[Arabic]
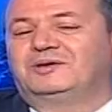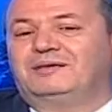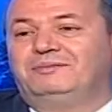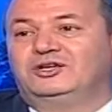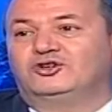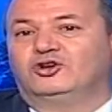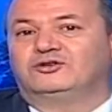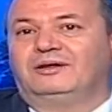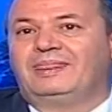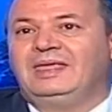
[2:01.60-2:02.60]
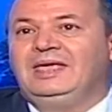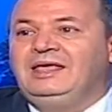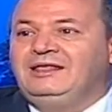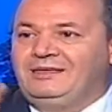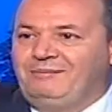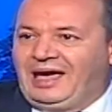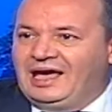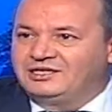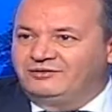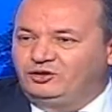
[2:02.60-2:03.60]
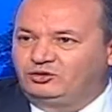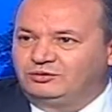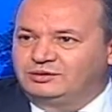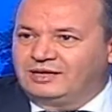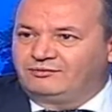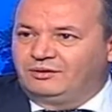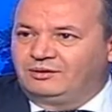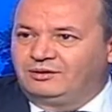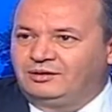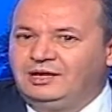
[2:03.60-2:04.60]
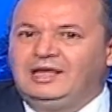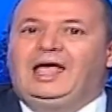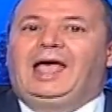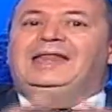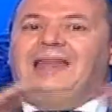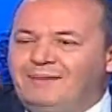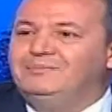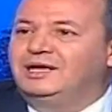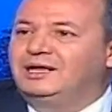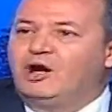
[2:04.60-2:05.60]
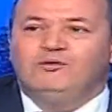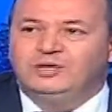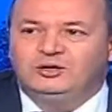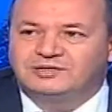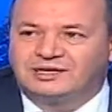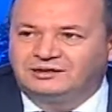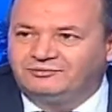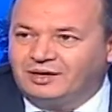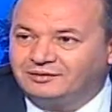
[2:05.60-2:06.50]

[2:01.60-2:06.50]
ثماش اهزر ثم حاجه في تونس عرفنا الامن القومي في وزاره الدفاع